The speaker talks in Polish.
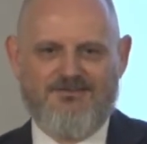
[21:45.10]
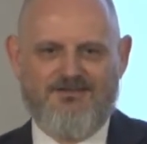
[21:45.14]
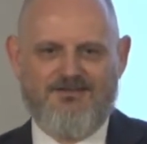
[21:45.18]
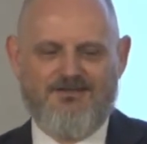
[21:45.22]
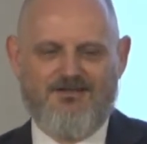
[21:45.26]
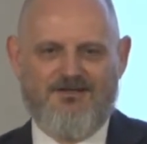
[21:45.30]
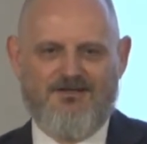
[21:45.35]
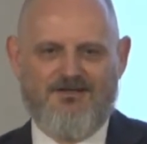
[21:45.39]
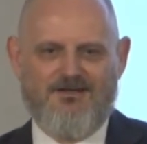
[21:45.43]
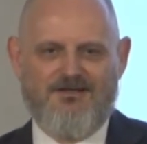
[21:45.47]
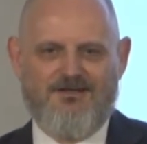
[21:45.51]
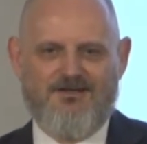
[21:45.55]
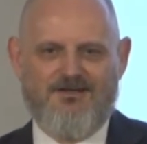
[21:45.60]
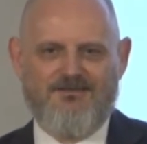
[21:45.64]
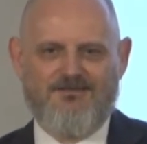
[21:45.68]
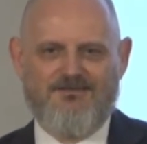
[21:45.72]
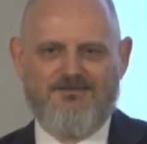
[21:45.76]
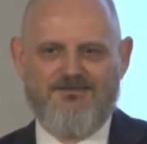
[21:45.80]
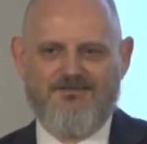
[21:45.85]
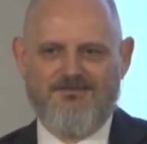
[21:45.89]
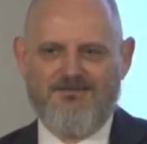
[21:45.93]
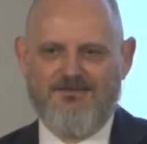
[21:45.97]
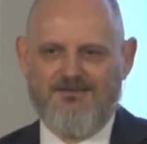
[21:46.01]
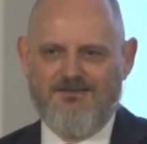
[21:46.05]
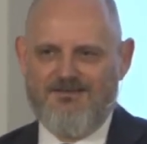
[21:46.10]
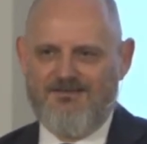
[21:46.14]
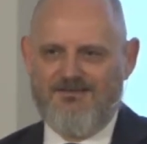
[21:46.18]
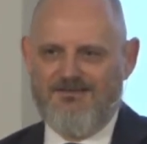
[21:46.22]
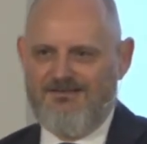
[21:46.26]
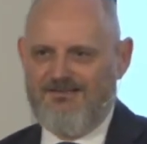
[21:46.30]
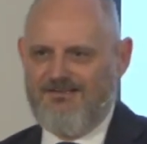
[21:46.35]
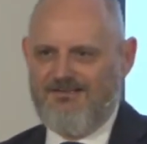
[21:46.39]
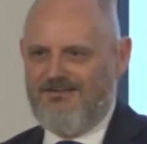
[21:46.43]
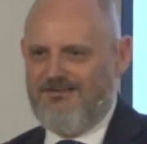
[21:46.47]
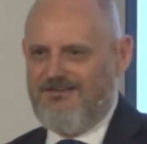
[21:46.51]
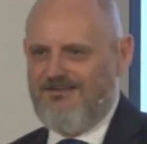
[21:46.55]
A,
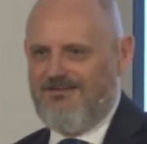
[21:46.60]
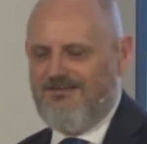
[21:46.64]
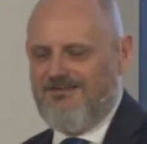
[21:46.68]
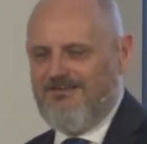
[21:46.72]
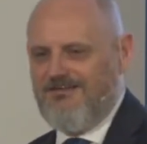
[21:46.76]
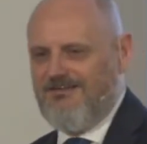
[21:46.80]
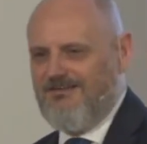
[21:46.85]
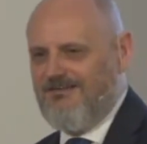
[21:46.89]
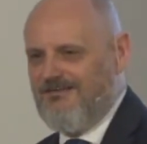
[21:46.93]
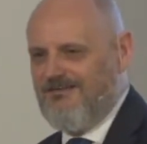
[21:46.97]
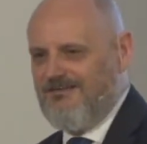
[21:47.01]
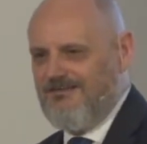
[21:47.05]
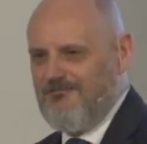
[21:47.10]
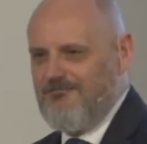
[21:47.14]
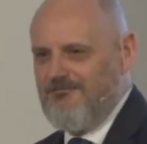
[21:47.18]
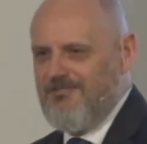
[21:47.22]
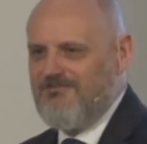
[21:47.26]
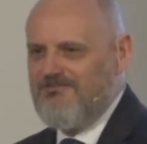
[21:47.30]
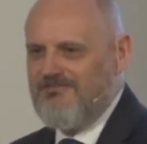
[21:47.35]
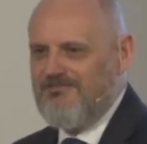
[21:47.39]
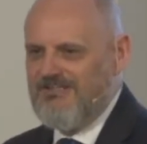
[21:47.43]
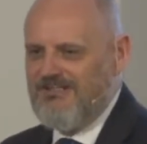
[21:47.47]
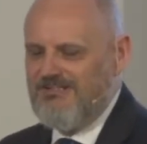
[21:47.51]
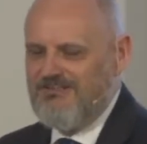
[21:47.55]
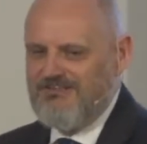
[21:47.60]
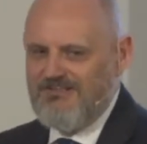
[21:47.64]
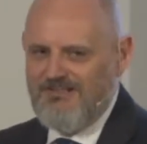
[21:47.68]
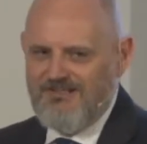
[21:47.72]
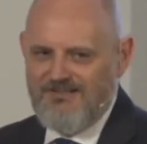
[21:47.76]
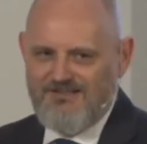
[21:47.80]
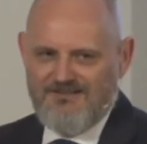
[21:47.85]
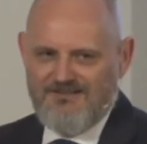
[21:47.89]
a, w pewnym sensie,